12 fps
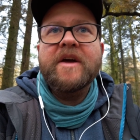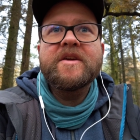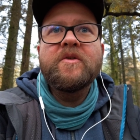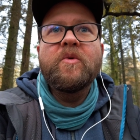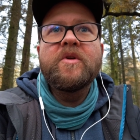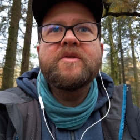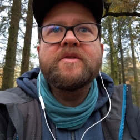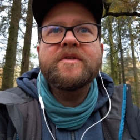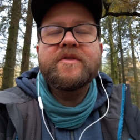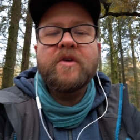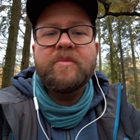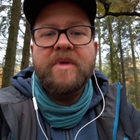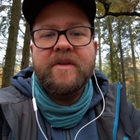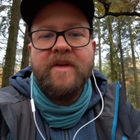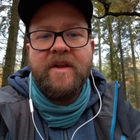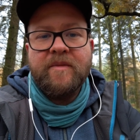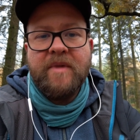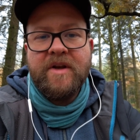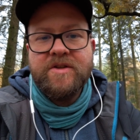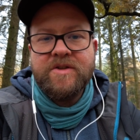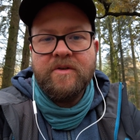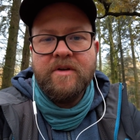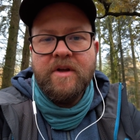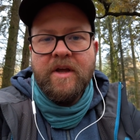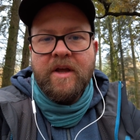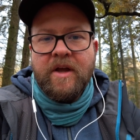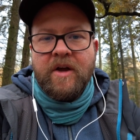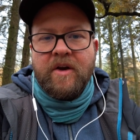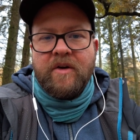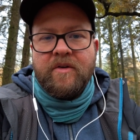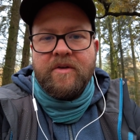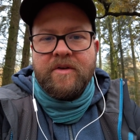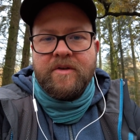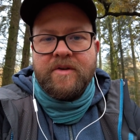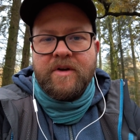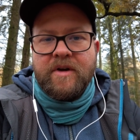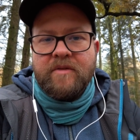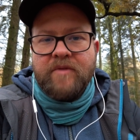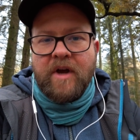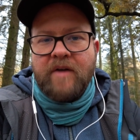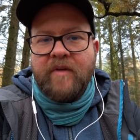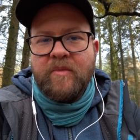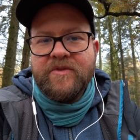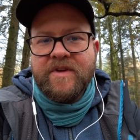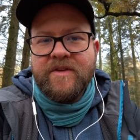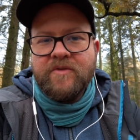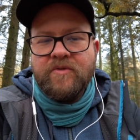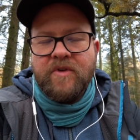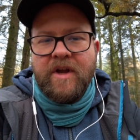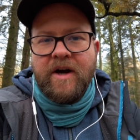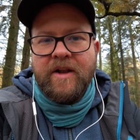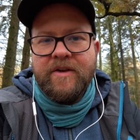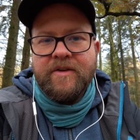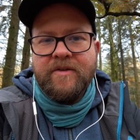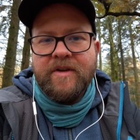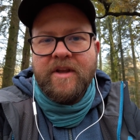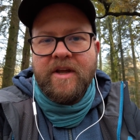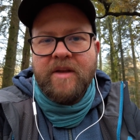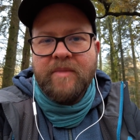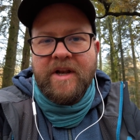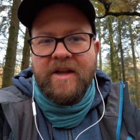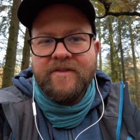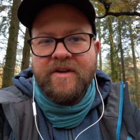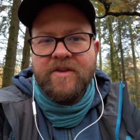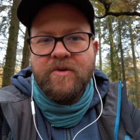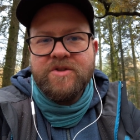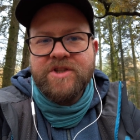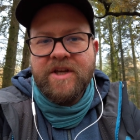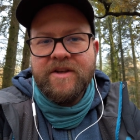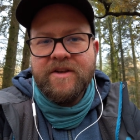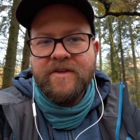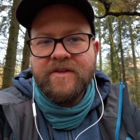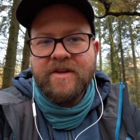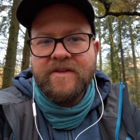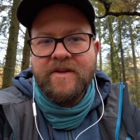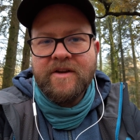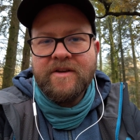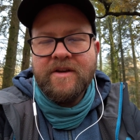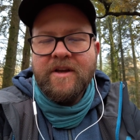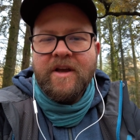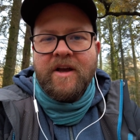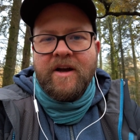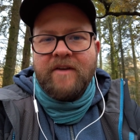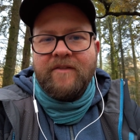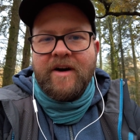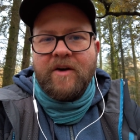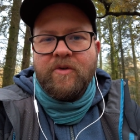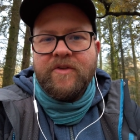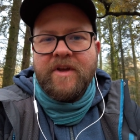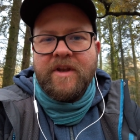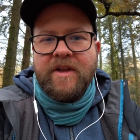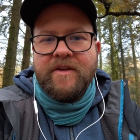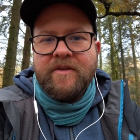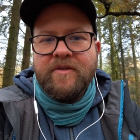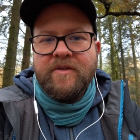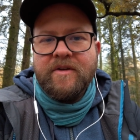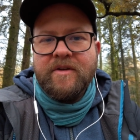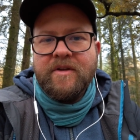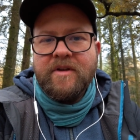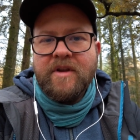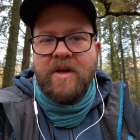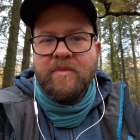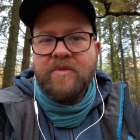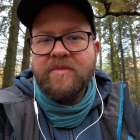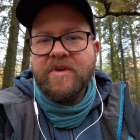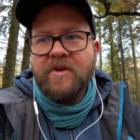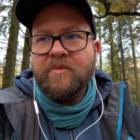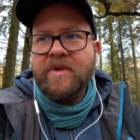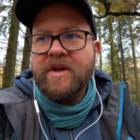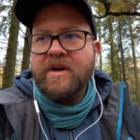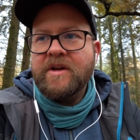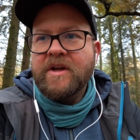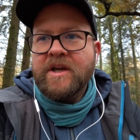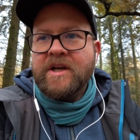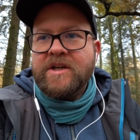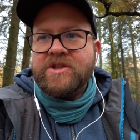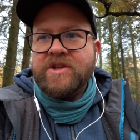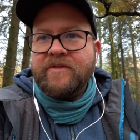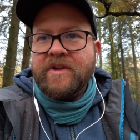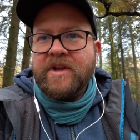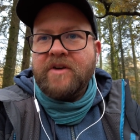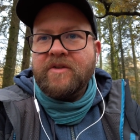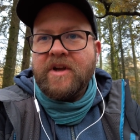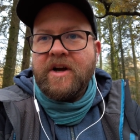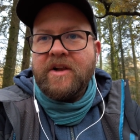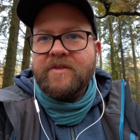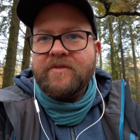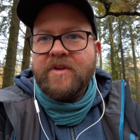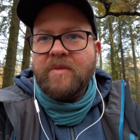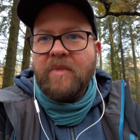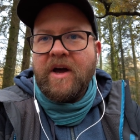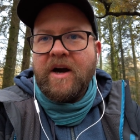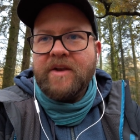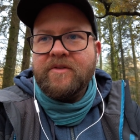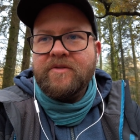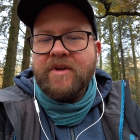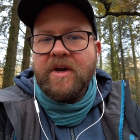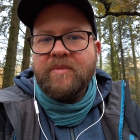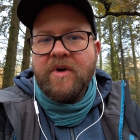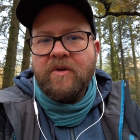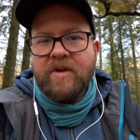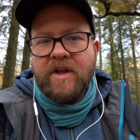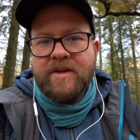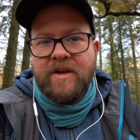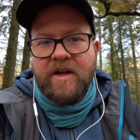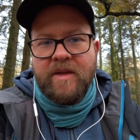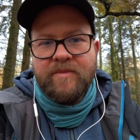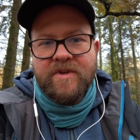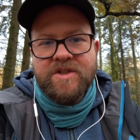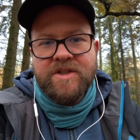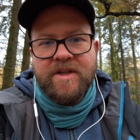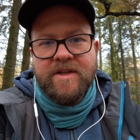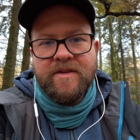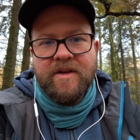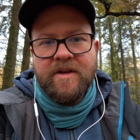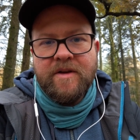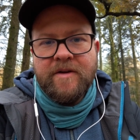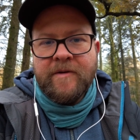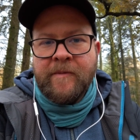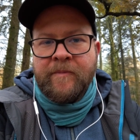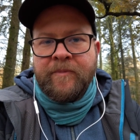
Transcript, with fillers: da reingeholt und ich sollte mir das alles mal anschauen. Und äh, ja, wir haben uns ganz gut unterhalten und dann hat er mir gleich seine Deutschkenntnisse gezeigt. War auch sehr nett und habe ich mich auch mit der Chefin da unterhalten von dem Laden und die hat mir auch gleich ihre Lebensgeschichte erzählt.